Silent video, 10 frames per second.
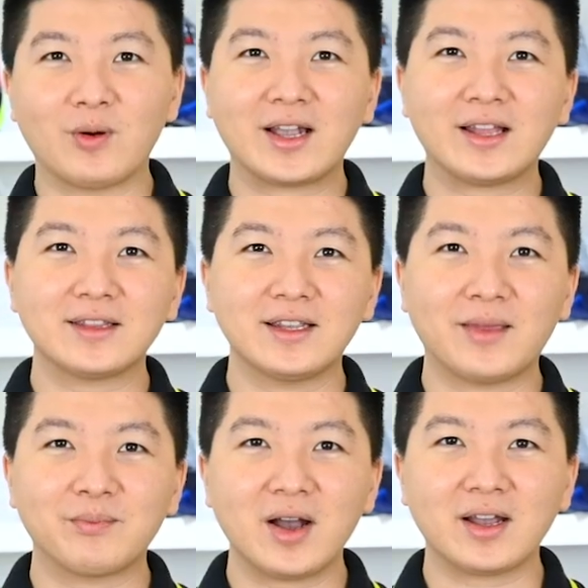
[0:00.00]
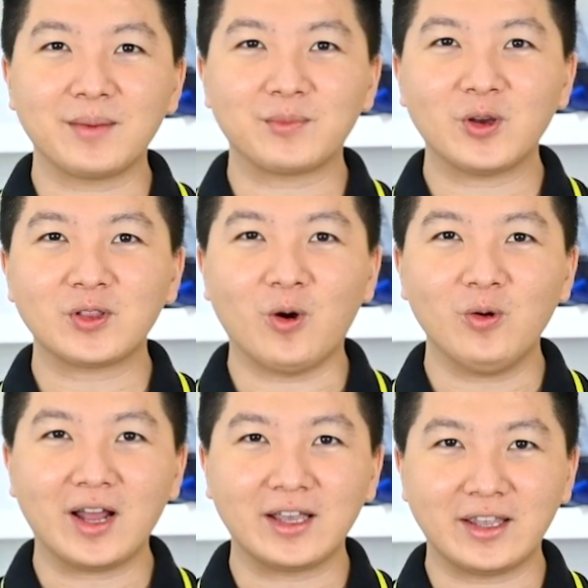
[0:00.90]
một cái cách để nhanh bắt kịp đối
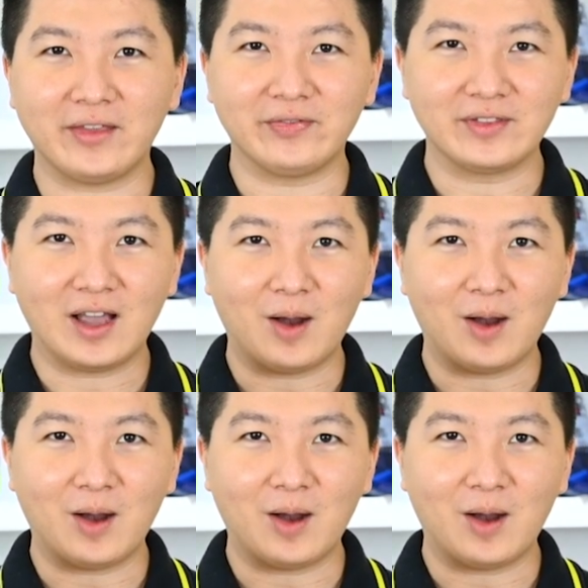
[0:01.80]
thủ là nhìn